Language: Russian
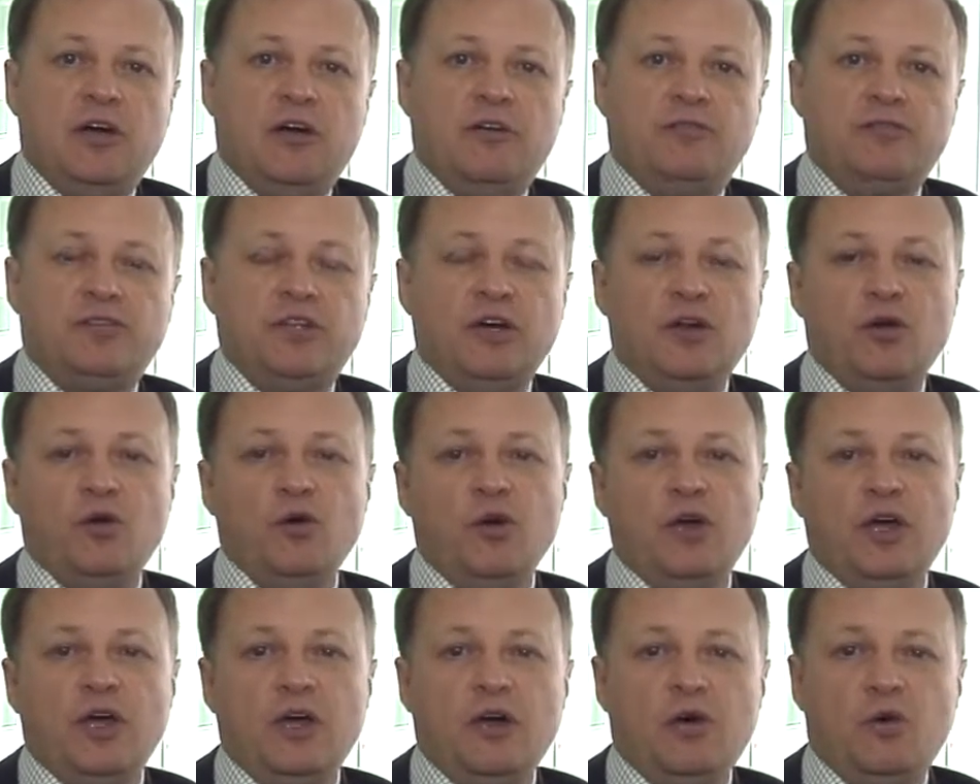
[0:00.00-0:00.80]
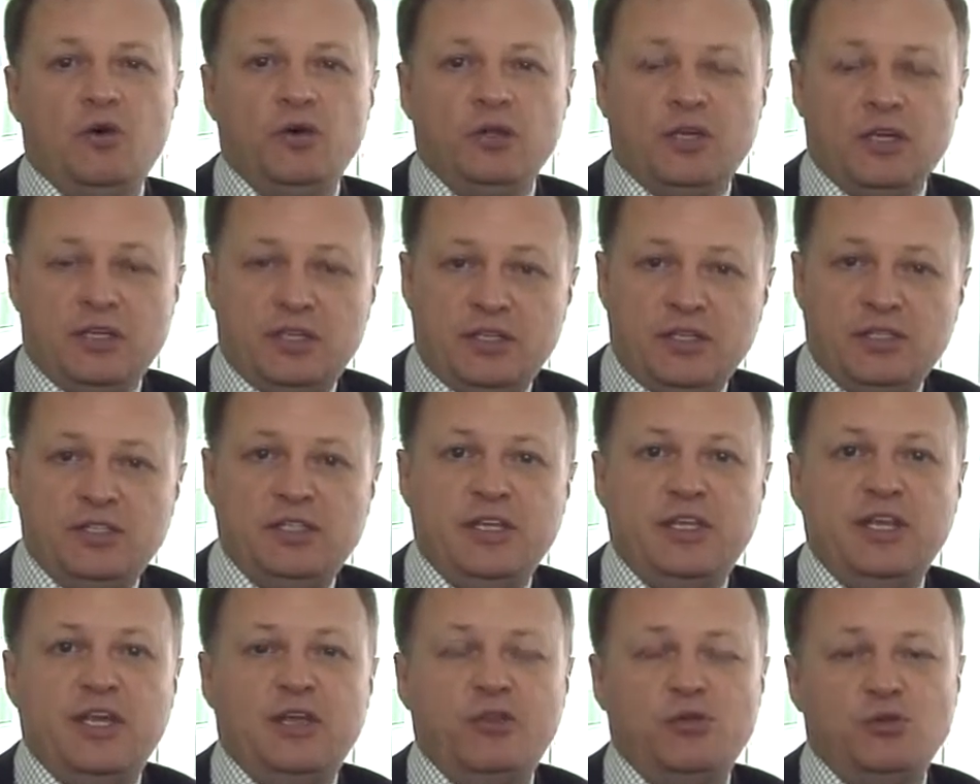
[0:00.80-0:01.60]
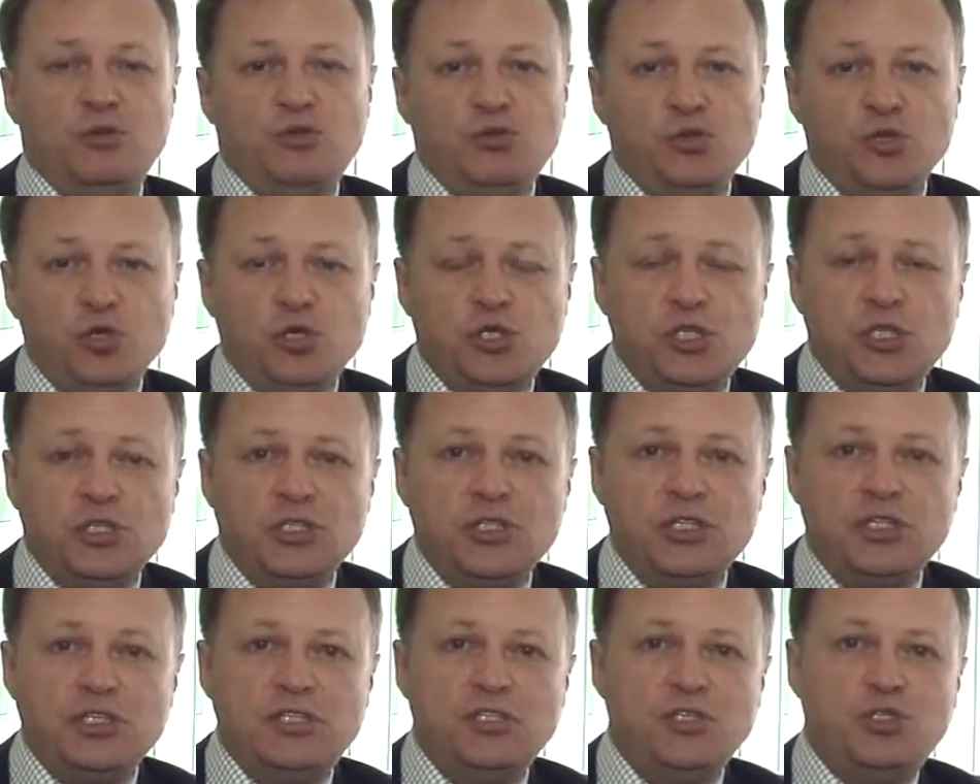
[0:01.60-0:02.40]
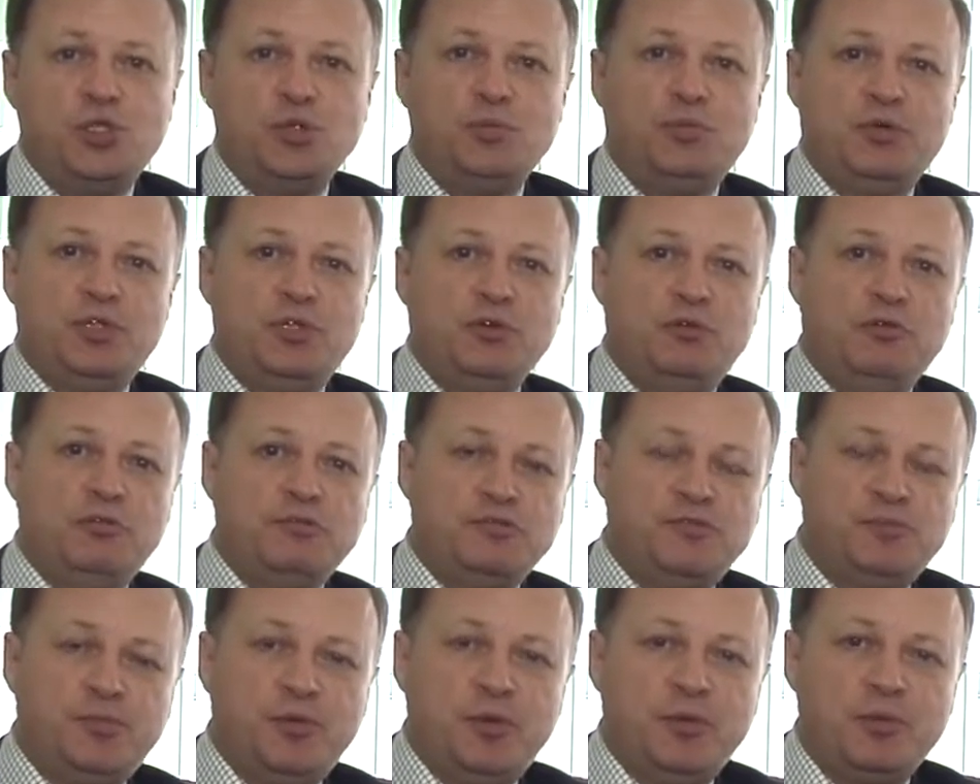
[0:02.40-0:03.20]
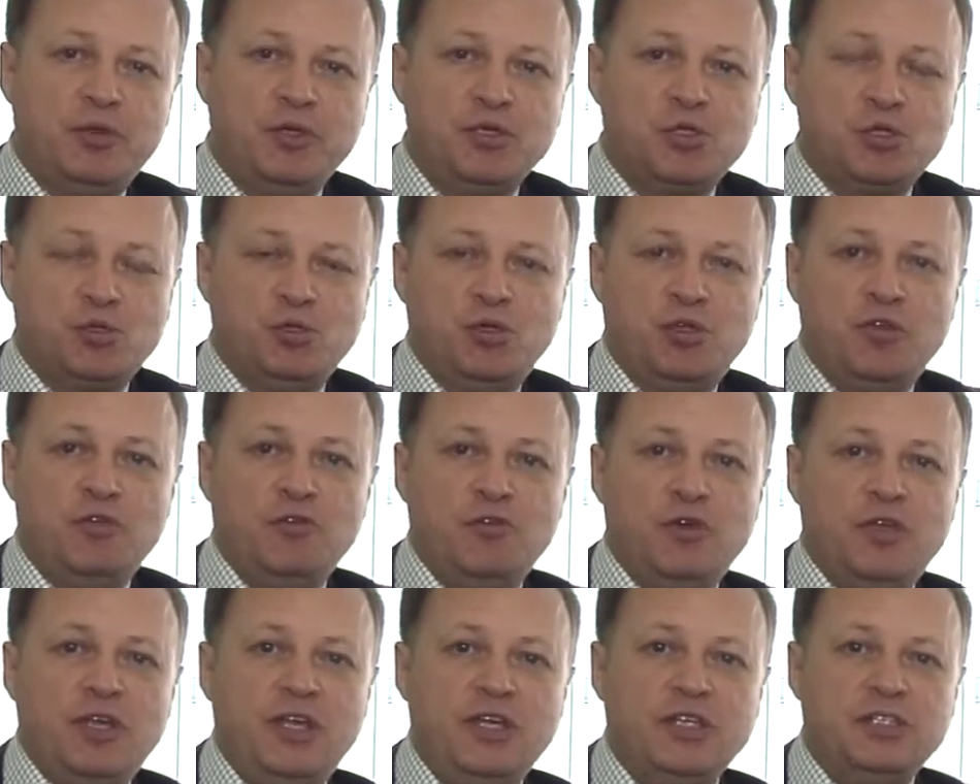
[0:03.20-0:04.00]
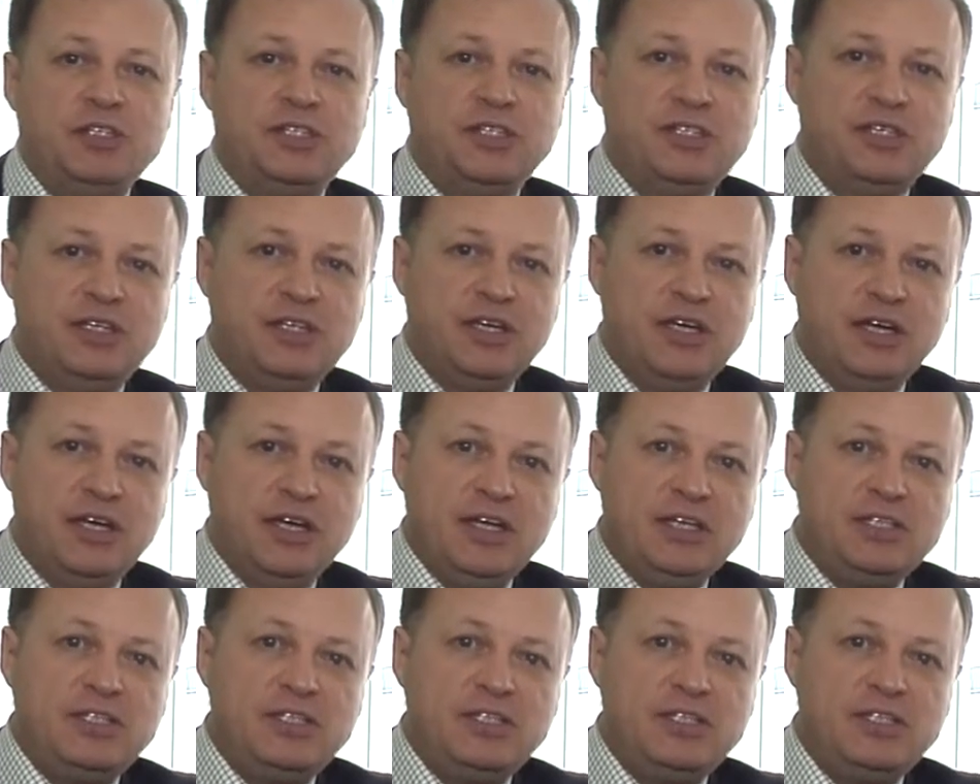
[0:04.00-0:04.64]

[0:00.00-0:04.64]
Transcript: Второе, он хотел занять у тещи тысячу, потом он вспомнил, что у него есть э,